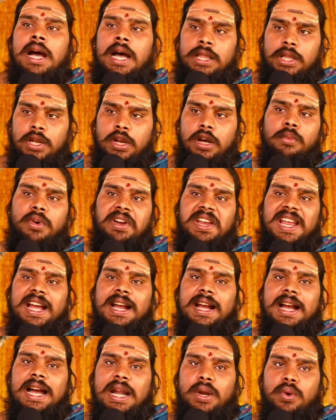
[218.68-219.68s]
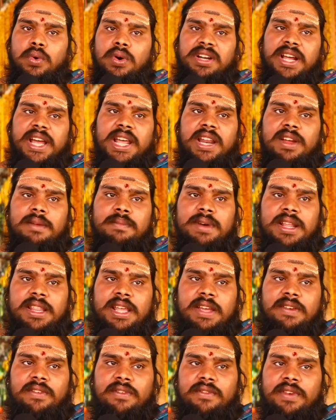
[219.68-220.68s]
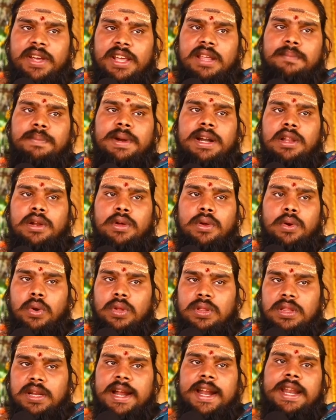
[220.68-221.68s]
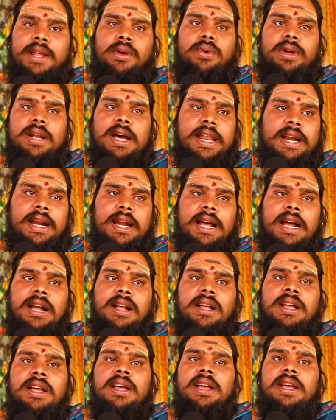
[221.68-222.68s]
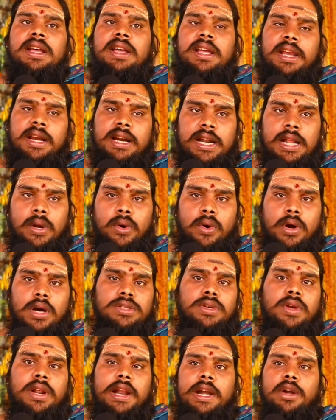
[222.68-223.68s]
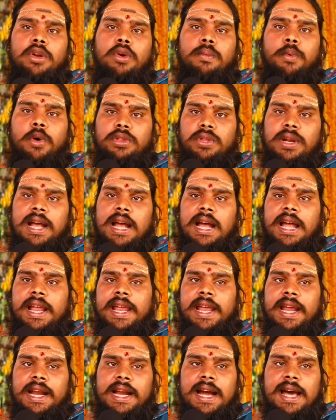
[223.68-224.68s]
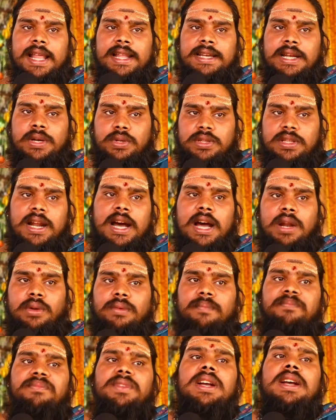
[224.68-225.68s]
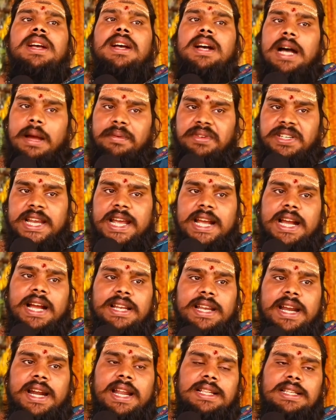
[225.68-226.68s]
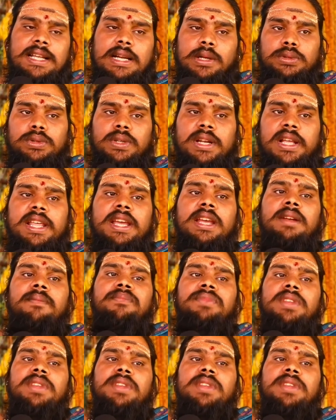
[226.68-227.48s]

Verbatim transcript: అందులో ముఖ్యంగా నూట మంది వేద పండితులు రుద్రానికి ఉన్నారు ఇక్కడ ఇక్కడ రోజు రెండు పొద్దున ఏకాదశ రుద్రాలు అభిషేకం చేయడం జరుగుతున్నది